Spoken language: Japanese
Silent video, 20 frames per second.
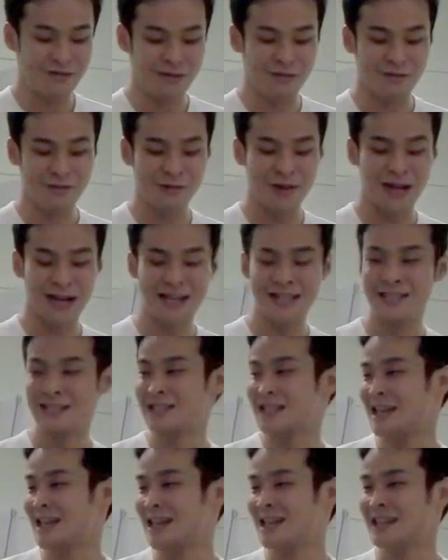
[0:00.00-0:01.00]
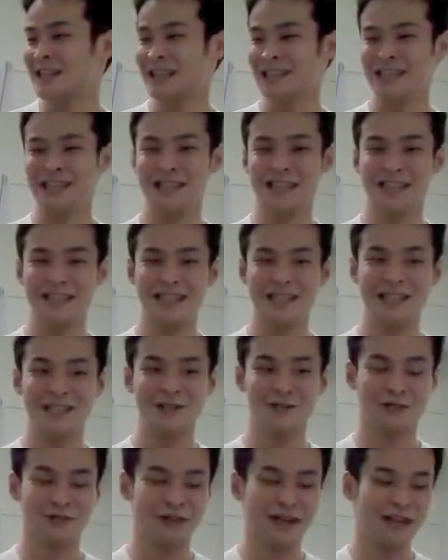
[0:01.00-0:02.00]
ウェブを介して他人に
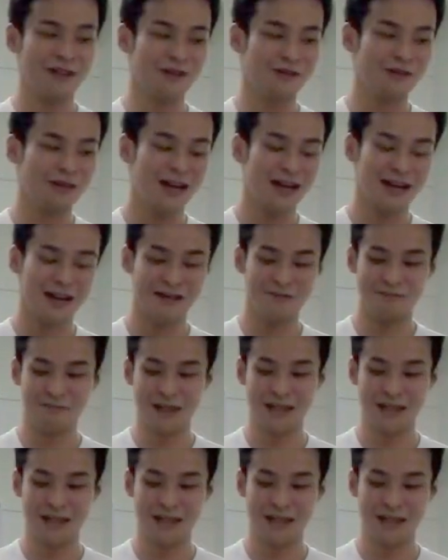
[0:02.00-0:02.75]
ちょっかいというか,、